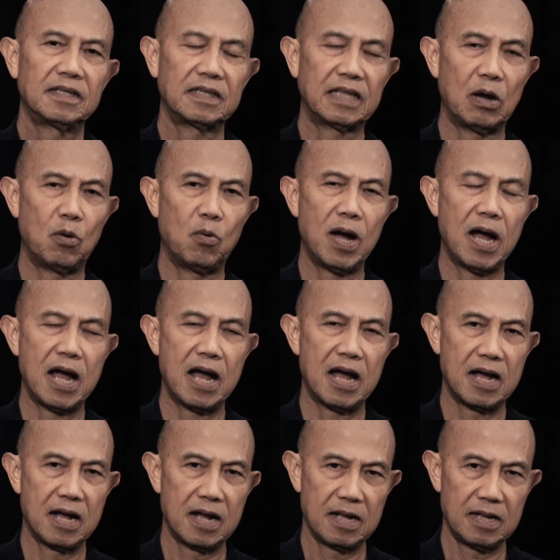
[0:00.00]
แต่ว่า
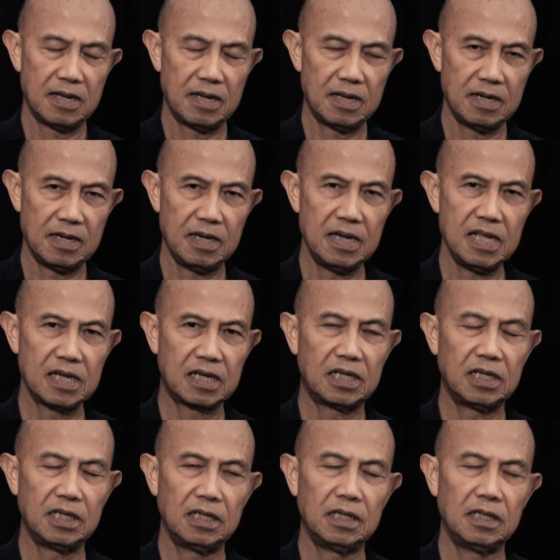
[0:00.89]
นี่
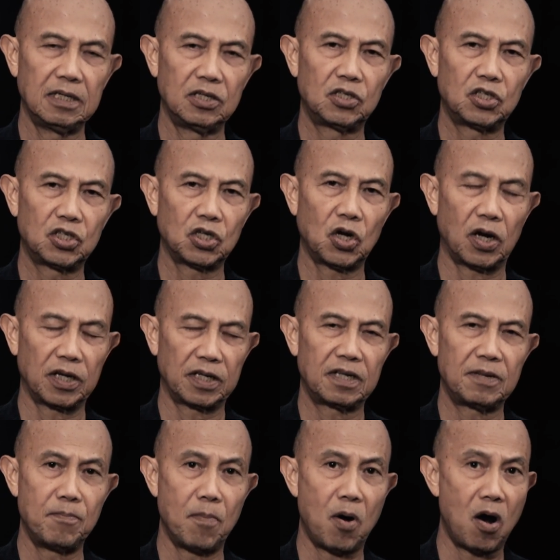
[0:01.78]
คือช็อต
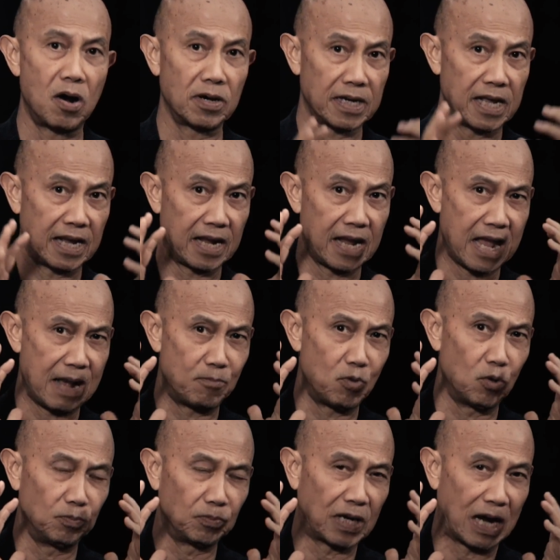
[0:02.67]
มองในแง่
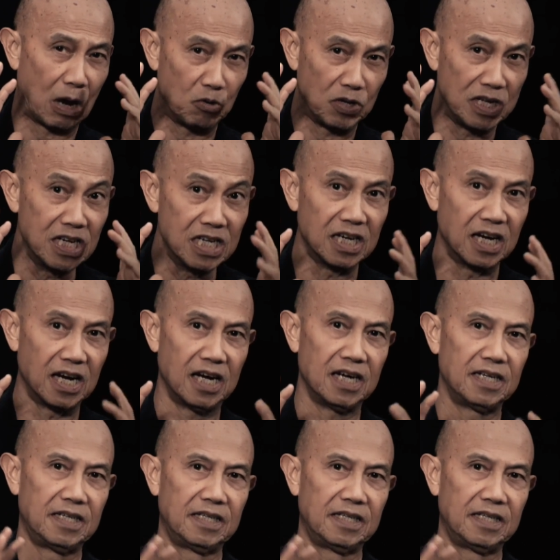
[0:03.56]
มุมเกาหลีเหนือ